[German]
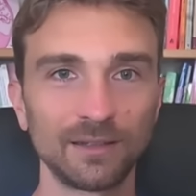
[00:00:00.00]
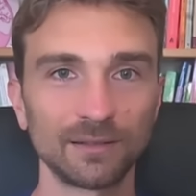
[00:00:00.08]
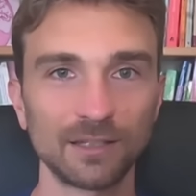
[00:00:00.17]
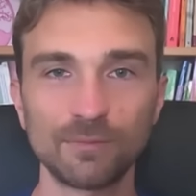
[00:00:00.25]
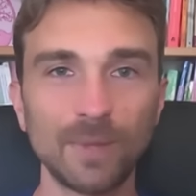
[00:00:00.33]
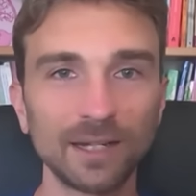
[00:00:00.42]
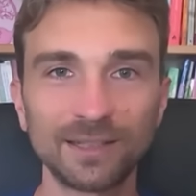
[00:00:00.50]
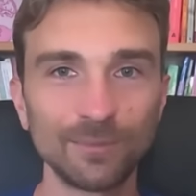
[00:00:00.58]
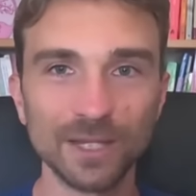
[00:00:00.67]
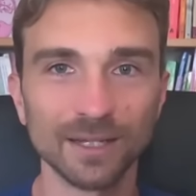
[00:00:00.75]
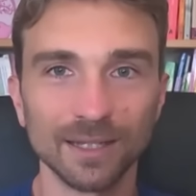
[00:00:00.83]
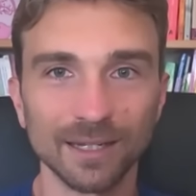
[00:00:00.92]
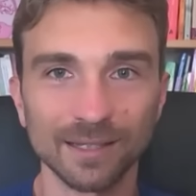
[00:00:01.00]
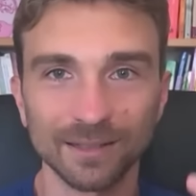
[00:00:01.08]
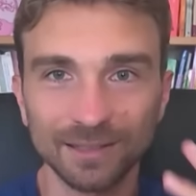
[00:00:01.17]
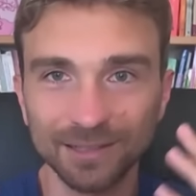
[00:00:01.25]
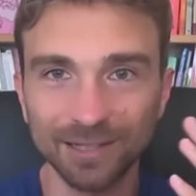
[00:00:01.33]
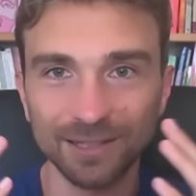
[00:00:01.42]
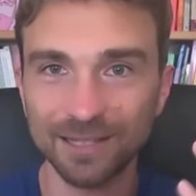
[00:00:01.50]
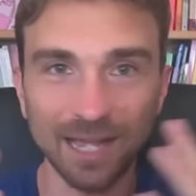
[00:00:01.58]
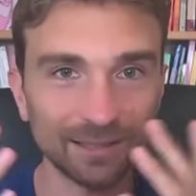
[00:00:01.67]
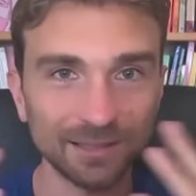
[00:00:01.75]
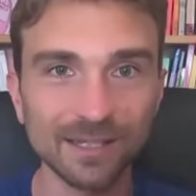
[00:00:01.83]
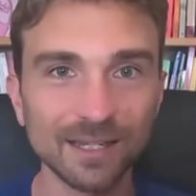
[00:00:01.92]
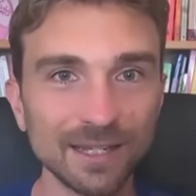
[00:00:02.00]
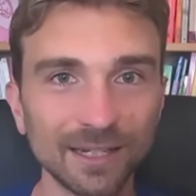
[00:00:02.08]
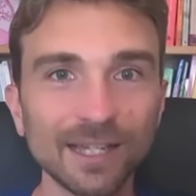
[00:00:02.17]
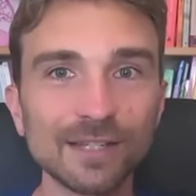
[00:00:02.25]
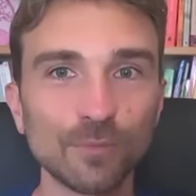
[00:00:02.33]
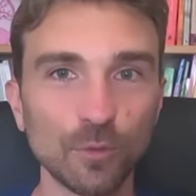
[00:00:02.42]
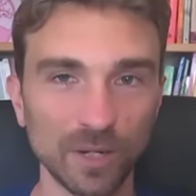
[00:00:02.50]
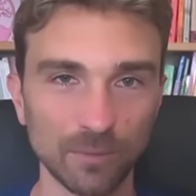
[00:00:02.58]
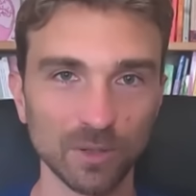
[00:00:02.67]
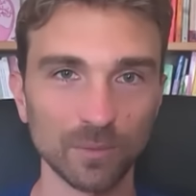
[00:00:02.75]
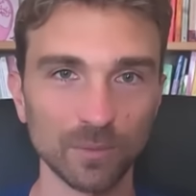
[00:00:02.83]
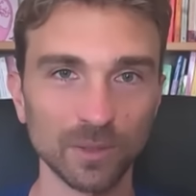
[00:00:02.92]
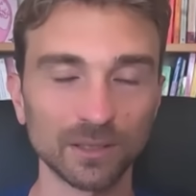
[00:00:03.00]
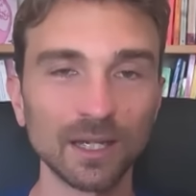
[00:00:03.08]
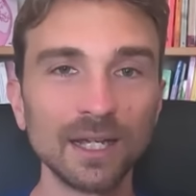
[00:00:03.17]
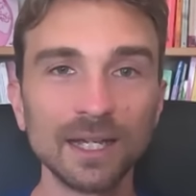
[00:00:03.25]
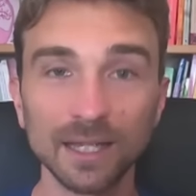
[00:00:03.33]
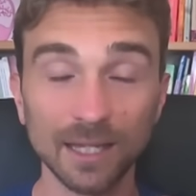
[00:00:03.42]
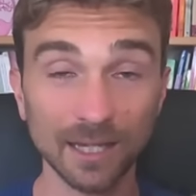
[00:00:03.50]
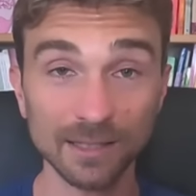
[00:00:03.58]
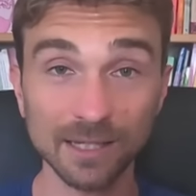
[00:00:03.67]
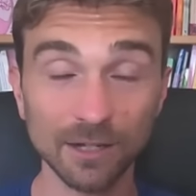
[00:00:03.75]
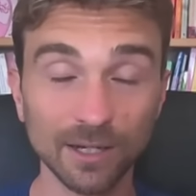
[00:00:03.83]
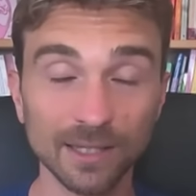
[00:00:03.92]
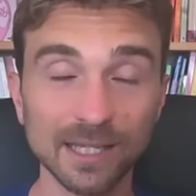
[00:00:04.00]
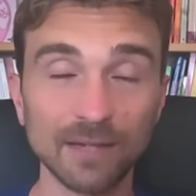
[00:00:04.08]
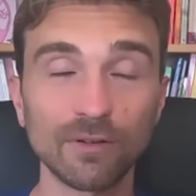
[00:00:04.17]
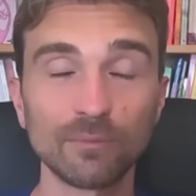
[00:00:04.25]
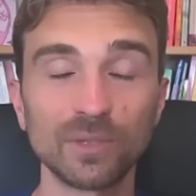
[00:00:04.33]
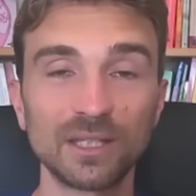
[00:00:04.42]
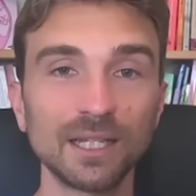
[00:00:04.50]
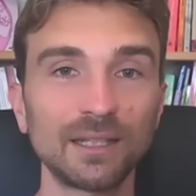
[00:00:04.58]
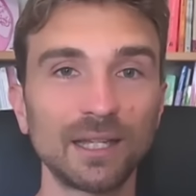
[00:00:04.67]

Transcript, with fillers: Das macht im Hirn nichts. Da hat das Gehirn ein Riesenproblem damit. Ich kann es ja auch ganz einfach mit dir